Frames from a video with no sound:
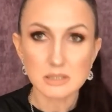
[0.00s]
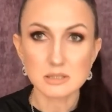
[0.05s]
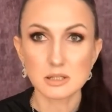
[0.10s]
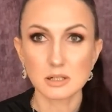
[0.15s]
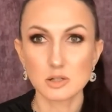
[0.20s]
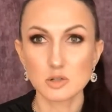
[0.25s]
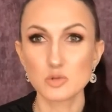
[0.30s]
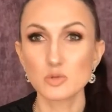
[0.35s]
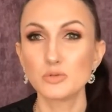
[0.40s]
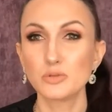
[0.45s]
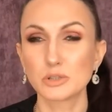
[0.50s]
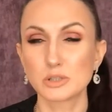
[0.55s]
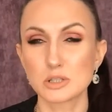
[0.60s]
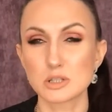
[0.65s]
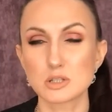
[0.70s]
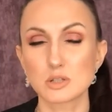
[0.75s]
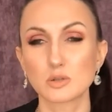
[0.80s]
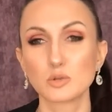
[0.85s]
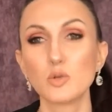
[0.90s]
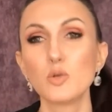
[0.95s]
Захожу в
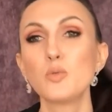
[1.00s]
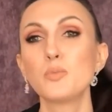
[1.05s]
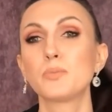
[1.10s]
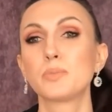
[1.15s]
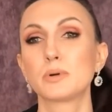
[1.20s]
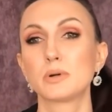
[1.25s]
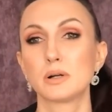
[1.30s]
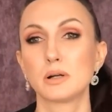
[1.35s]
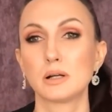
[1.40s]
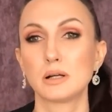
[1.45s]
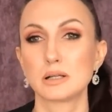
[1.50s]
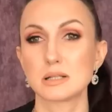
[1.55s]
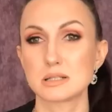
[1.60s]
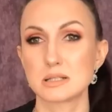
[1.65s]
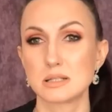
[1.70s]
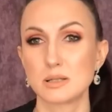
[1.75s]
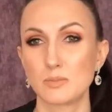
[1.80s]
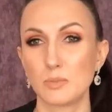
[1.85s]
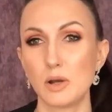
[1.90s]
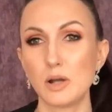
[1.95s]
фитнес-клуб, а,
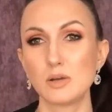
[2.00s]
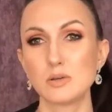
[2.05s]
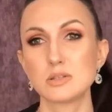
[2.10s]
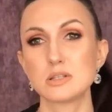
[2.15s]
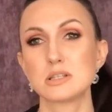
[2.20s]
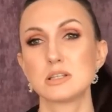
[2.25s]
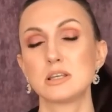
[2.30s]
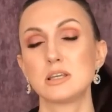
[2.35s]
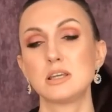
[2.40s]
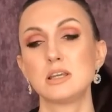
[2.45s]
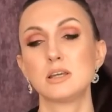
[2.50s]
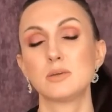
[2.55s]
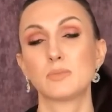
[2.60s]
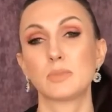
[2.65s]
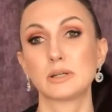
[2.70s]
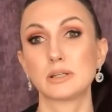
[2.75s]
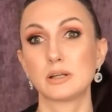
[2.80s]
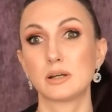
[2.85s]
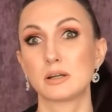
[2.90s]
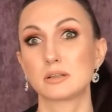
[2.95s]
занимаюсь, и
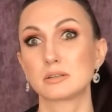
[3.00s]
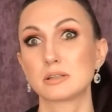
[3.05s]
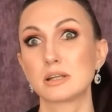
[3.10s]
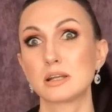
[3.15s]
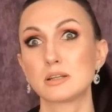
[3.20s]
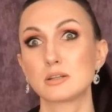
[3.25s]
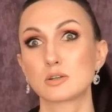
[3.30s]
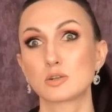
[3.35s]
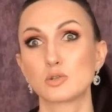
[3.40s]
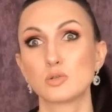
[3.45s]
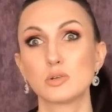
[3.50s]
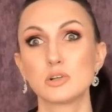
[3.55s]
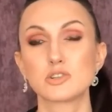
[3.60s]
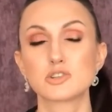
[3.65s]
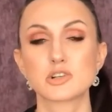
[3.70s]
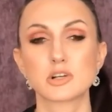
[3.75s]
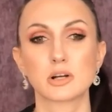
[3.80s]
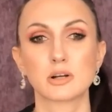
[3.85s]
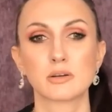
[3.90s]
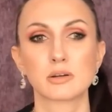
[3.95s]
моя тренер
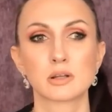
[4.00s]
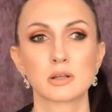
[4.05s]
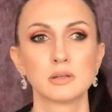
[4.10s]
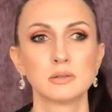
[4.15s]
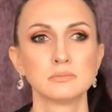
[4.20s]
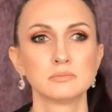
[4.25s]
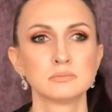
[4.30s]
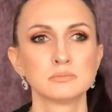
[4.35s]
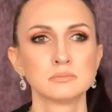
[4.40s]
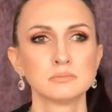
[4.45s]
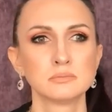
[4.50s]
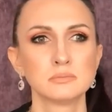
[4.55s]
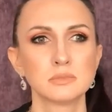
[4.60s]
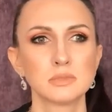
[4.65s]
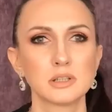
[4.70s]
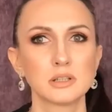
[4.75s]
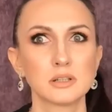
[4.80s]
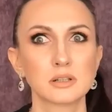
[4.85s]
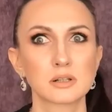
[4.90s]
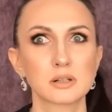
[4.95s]
Юлечка говорит,
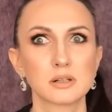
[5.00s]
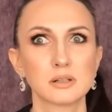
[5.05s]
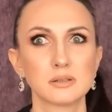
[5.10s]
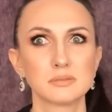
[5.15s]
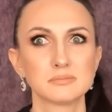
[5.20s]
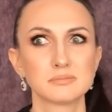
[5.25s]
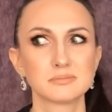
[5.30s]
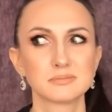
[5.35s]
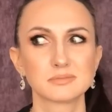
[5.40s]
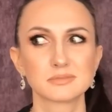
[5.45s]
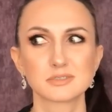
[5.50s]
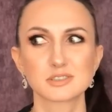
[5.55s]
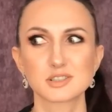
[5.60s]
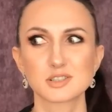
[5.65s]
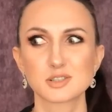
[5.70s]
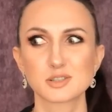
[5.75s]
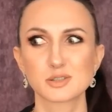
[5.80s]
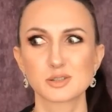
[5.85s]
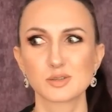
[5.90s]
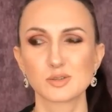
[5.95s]
Ира,
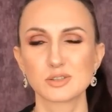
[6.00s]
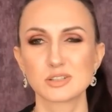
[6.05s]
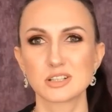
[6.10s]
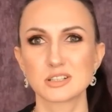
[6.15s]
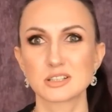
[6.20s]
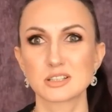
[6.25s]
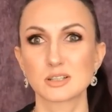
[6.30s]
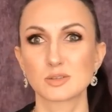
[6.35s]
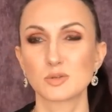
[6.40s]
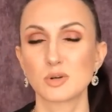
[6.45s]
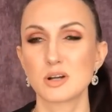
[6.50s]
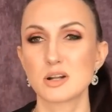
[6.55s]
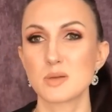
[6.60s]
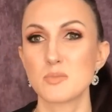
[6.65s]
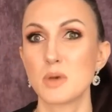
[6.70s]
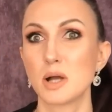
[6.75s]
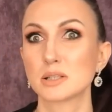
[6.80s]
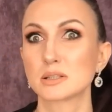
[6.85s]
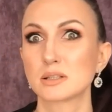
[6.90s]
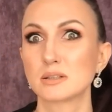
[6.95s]
что у тебя за такой
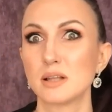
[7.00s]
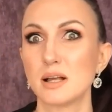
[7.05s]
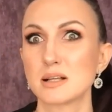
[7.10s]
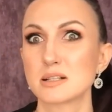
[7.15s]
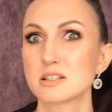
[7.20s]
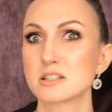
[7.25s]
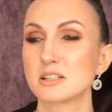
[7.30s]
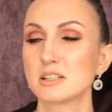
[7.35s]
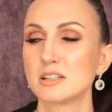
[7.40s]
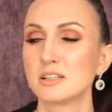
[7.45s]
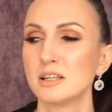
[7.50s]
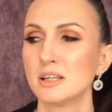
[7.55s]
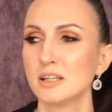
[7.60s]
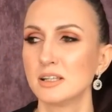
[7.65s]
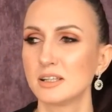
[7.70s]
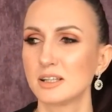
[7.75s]
аромат классный?